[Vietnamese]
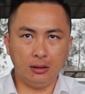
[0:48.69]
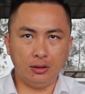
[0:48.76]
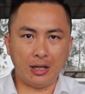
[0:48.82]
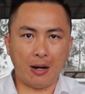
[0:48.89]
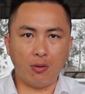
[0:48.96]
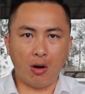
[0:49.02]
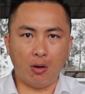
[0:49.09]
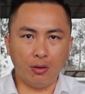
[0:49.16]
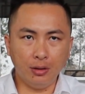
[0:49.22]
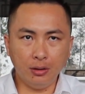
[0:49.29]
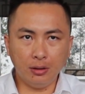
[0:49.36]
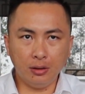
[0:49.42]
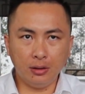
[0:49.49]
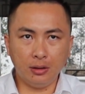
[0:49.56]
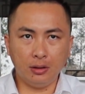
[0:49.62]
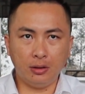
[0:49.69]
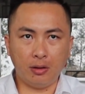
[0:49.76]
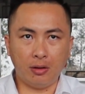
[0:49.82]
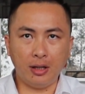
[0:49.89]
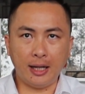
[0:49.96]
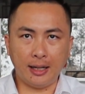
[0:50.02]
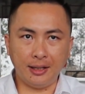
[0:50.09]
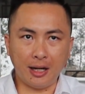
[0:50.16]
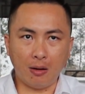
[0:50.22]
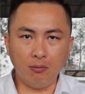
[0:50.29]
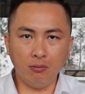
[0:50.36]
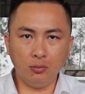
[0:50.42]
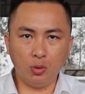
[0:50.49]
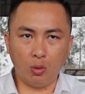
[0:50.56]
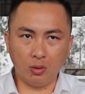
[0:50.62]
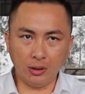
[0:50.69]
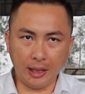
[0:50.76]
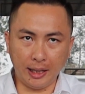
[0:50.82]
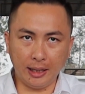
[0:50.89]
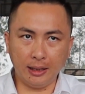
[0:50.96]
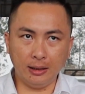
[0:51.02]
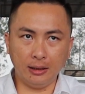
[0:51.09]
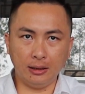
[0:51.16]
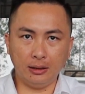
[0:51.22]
trao đổi cho nó nhanh chóng thuận tiện